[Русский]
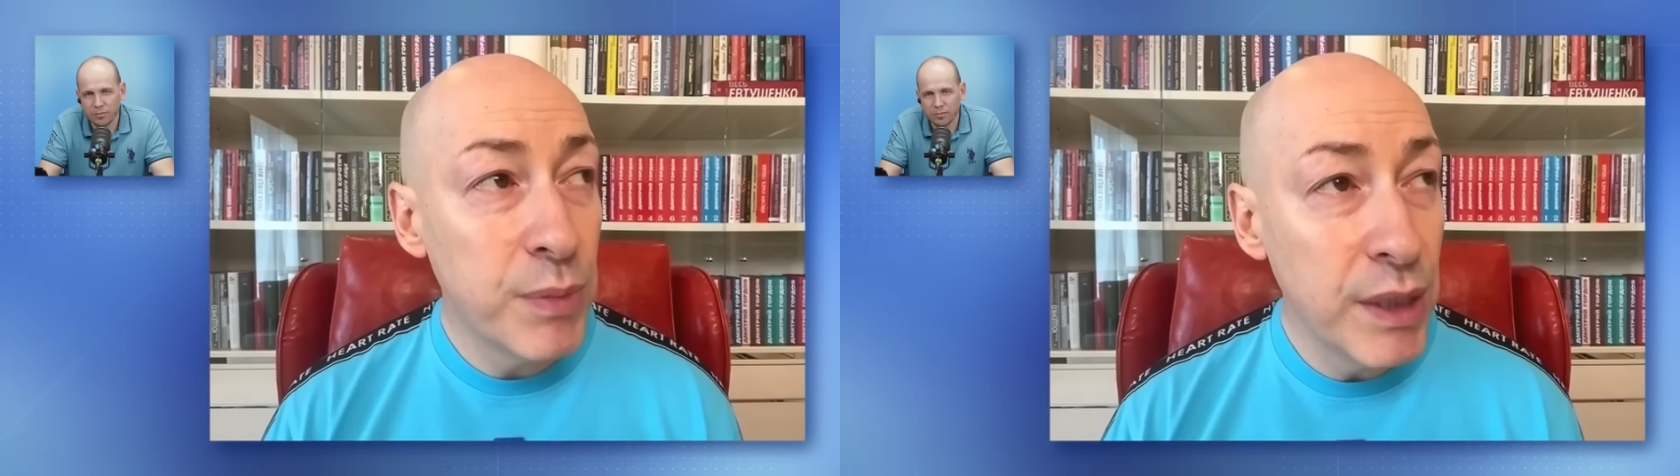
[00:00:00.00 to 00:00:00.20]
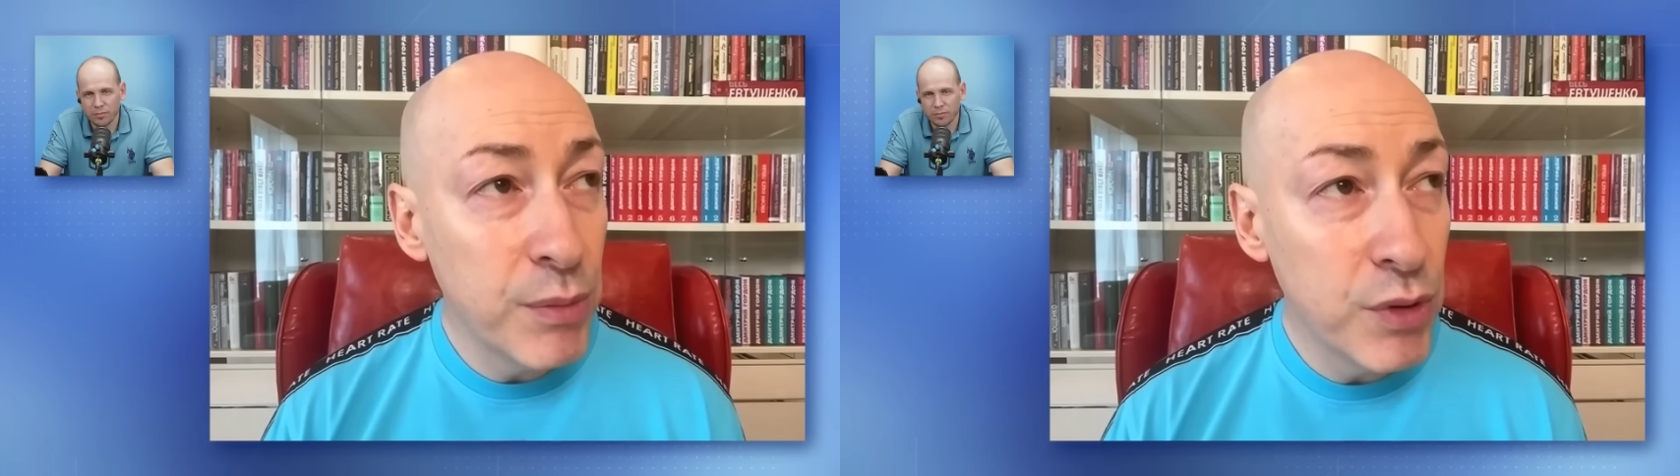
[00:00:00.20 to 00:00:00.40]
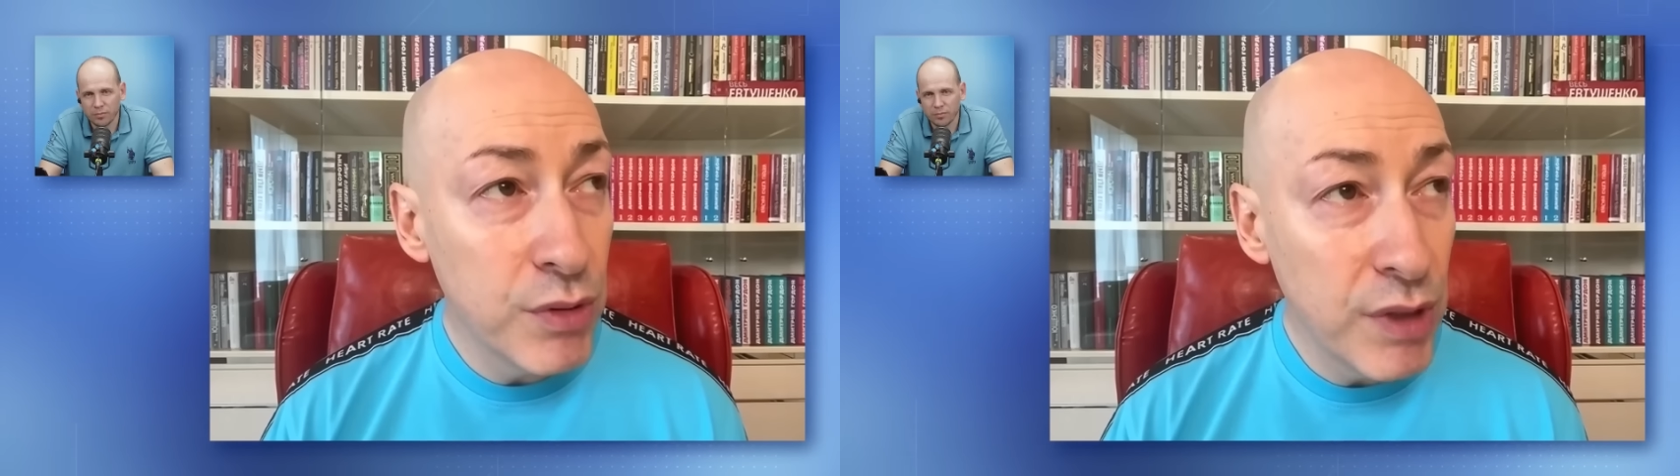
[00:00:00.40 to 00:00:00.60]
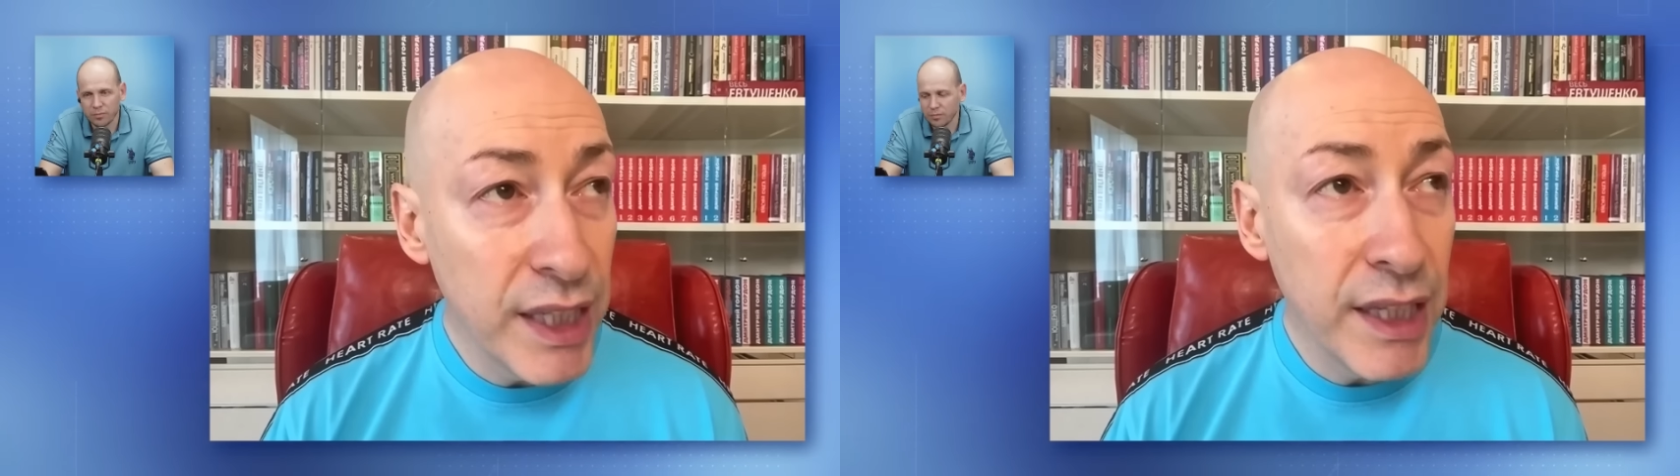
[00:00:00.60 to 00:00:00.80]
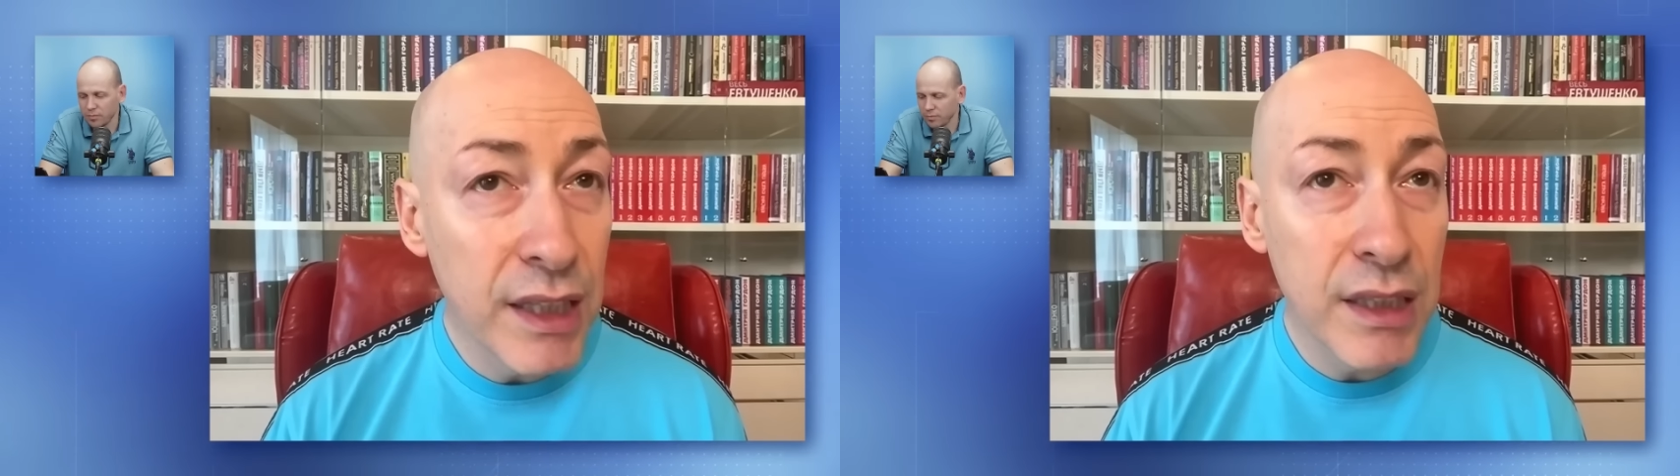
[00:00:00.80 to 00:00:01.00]
премию
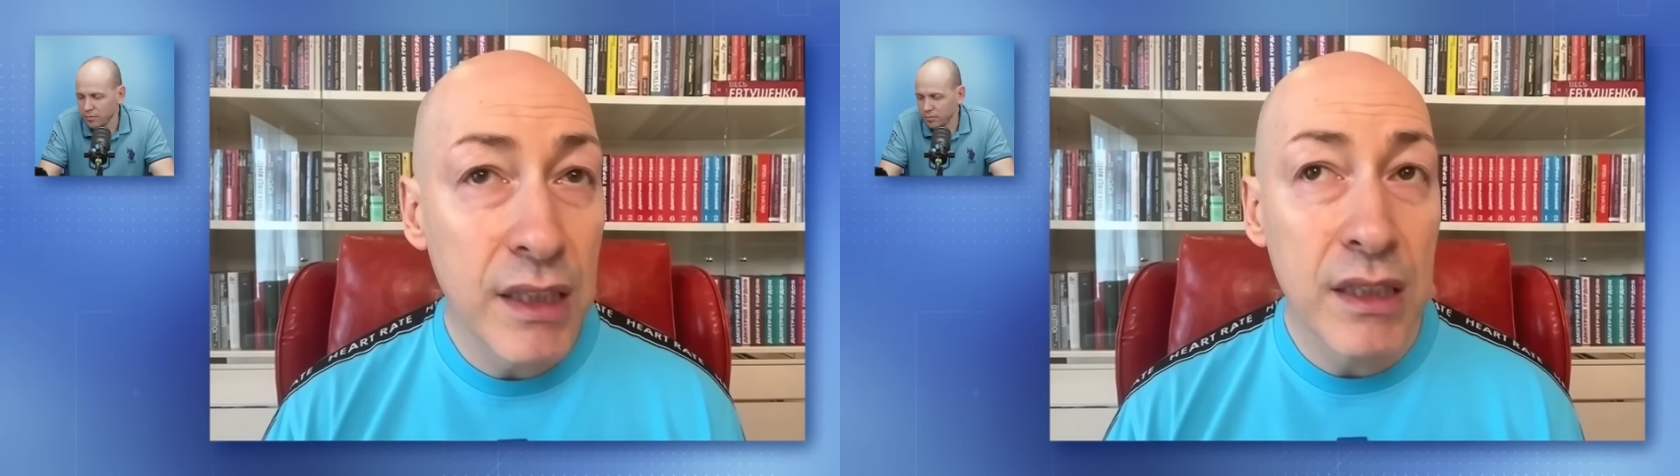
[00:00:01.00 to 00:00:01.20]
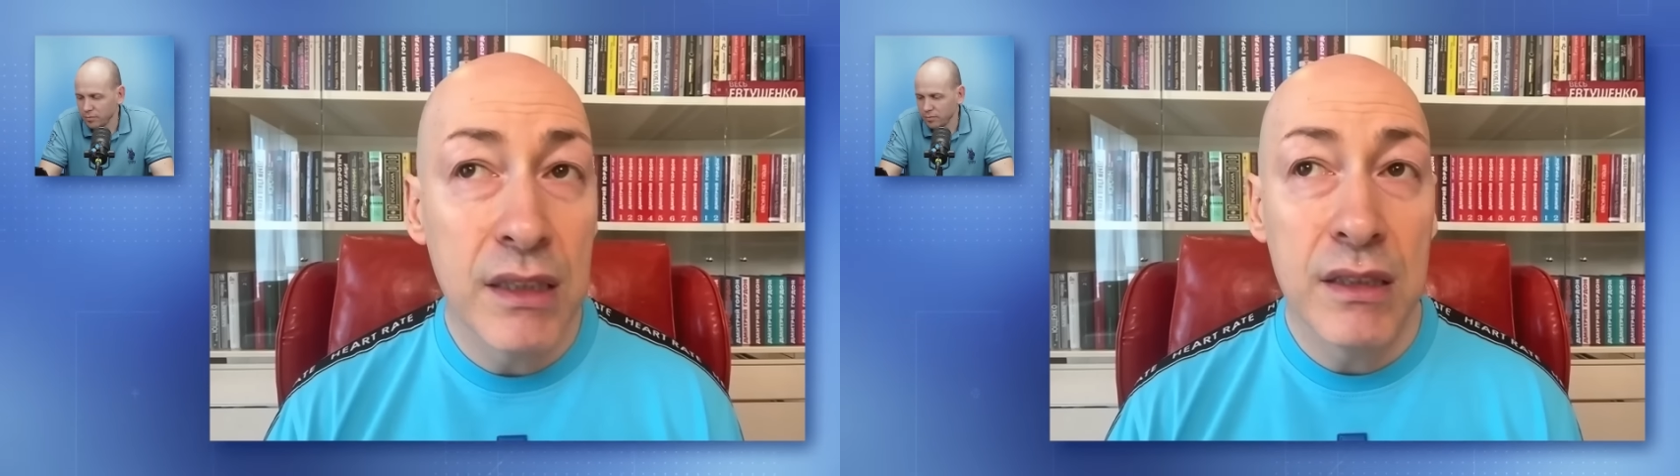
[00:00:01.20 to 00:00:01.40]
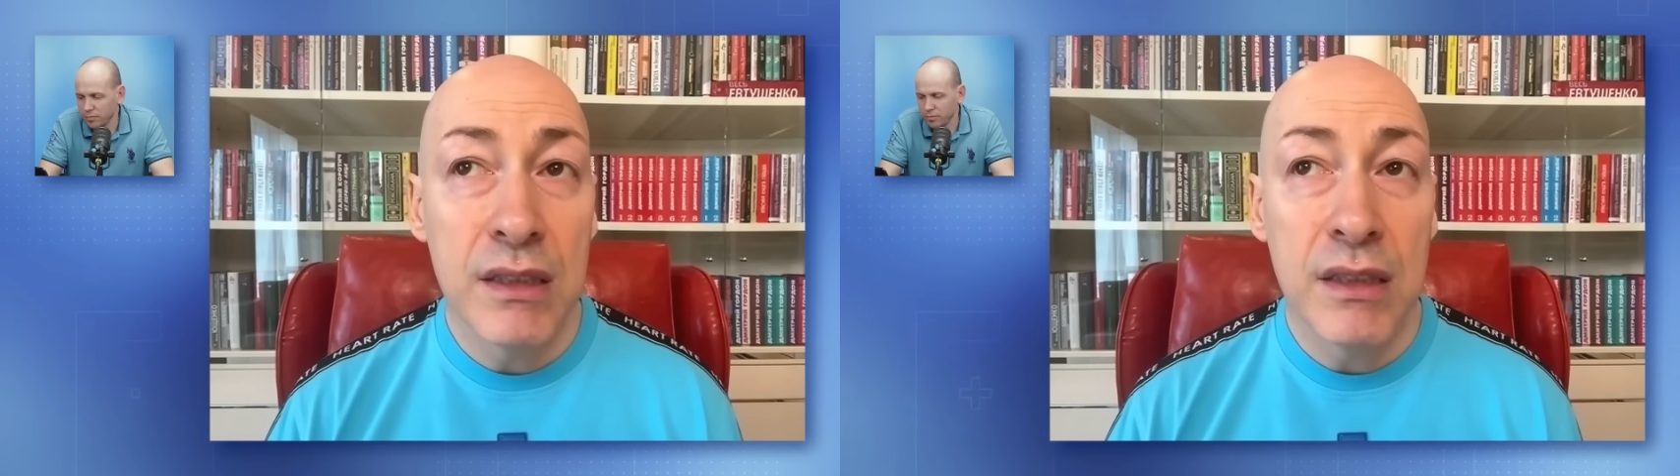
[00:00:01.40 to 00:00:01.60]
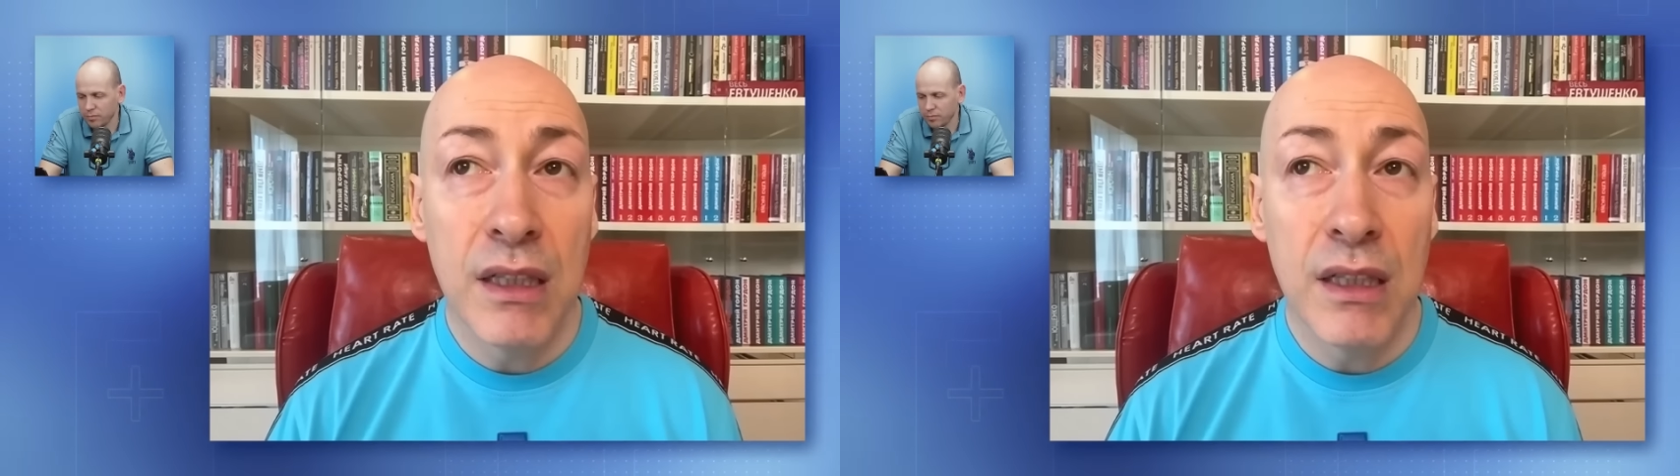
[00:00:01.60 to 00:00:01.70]
«Легенда».